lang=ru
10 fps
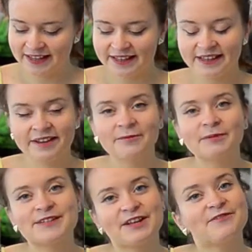и
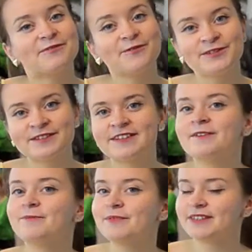познать вкус
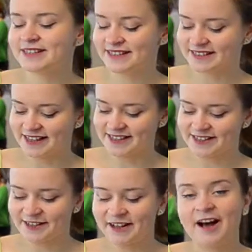бизнес-класса,